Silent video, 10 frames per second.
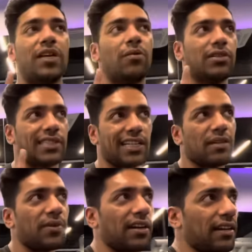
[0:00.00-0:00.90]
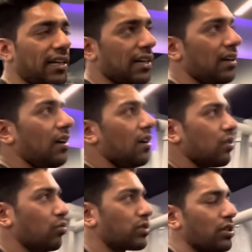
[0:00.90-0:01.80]
भी हमें ज़्यादा पड़ रही है
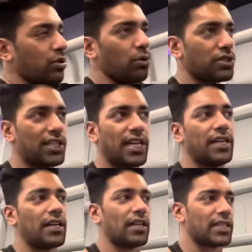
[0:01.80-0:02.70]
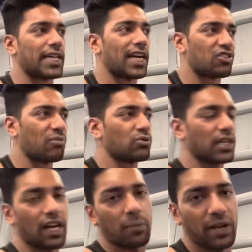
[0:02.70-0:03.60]
तो उसका सोल्यूशन यही निकलता है या तो मैं उसे
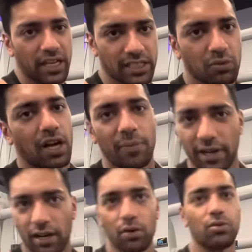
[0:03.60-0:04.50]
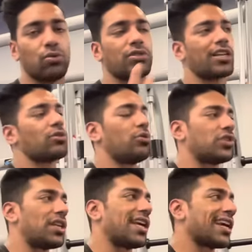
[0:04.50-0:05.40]
घर पर ले जाऊँ घर पर रख लूँ दूसरा
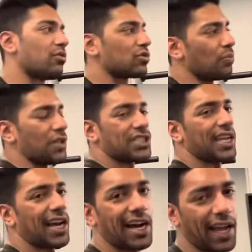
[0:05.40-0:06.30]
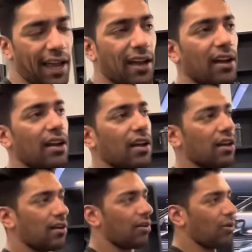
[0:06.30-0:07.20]
सोल्यूशन ये है कि उसको पीछे लगा के
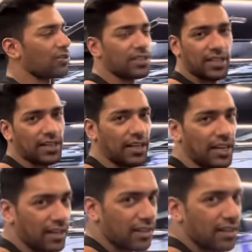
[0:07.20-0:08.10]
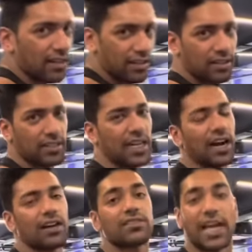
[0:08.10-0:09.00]
क्रॉस ट्रेनर के
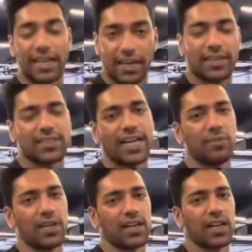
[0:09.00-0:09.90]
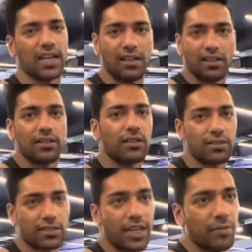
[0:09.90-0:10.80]
या साइकिल के साइड में लगा के
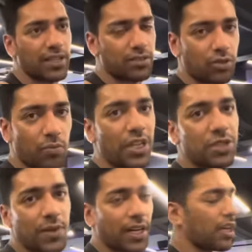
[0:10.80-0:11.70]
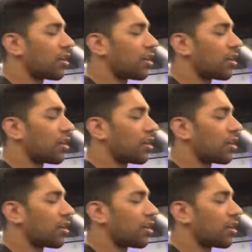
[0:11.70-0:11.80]
स्टेयर मास्टर को बीच में रखे